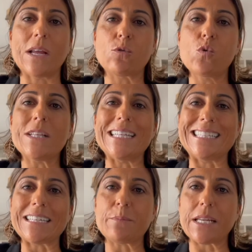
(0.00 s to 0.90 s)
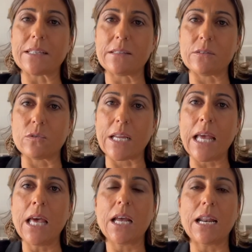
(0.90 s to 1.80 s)
cui
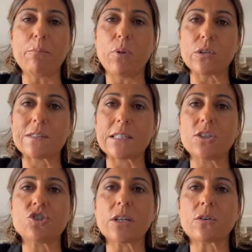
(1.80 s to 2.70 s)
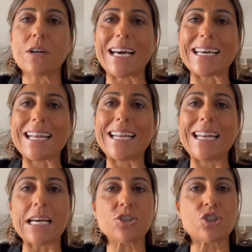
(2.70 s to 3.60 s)
determinazione la bozza di circolare
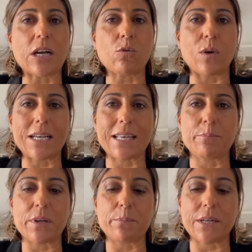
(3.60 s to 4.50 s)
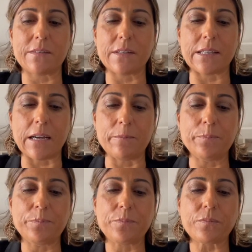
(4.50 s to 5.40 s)
lascia qualche perplessità
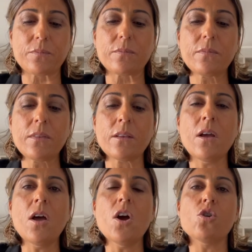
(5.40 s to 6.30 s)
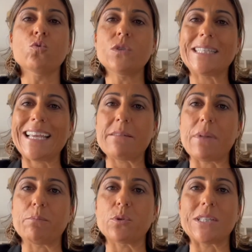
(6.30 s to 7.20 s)
un
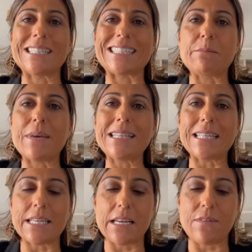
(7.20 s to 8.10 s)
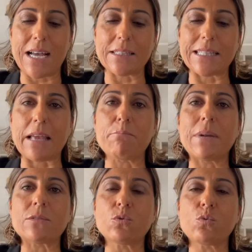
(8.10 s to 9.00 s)
tema potenzialmente rilevante,
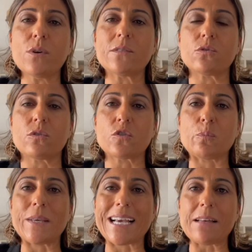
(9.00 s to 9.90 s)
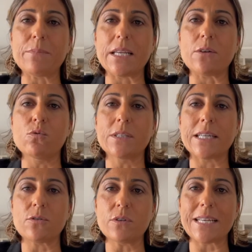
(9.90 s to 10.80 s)
ma su cui sono auspicabili
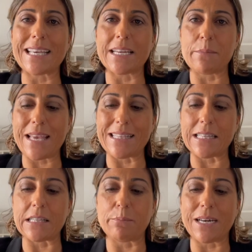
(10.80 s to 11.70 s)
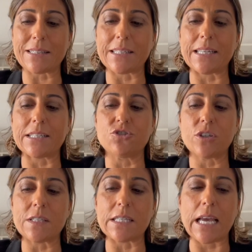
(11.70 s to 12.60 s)
ulteriori chiarimenti da parte
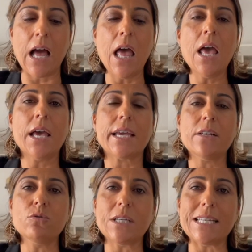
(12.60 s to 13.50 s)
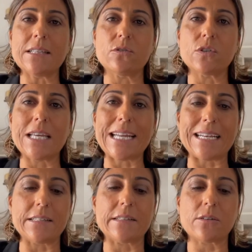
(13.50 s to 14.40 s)
dell'Agenzia, è l'utilizzo di
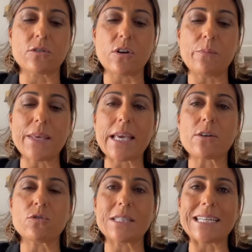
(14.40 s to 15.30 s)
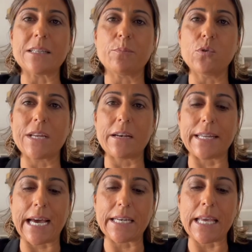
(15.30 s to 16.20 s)
analisi economiche con dati
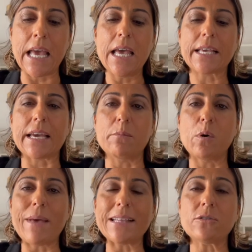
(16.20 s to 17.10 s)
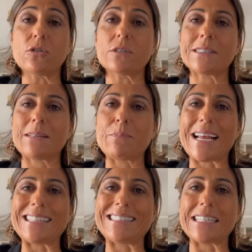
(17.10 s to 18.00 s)
pluriennali, che al momento sembra
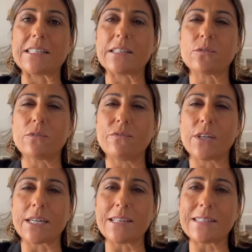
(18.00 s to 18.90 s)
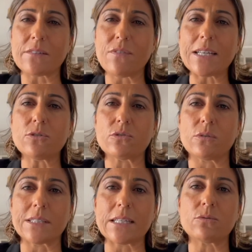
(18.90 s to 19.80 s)
essere riservato
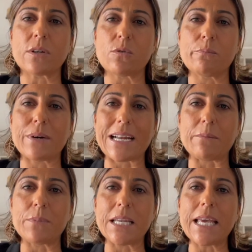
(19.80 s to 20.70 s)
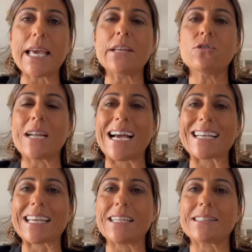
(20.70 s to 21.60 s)
soltanto ai comparabili e non
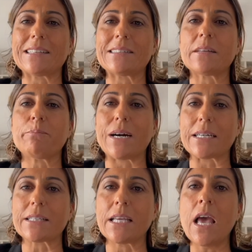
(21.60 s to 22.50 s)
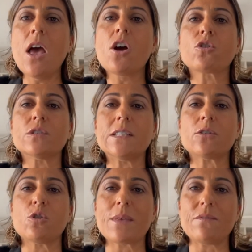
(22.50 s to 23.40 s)
anche alle teste e parti, così
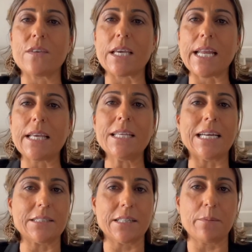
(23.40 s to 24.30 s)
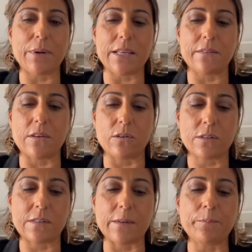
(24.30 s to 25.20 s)
come avviene in altri paesi
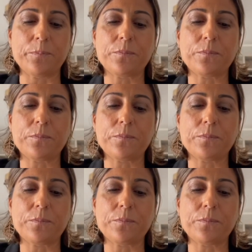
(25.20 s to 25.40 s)
OXE.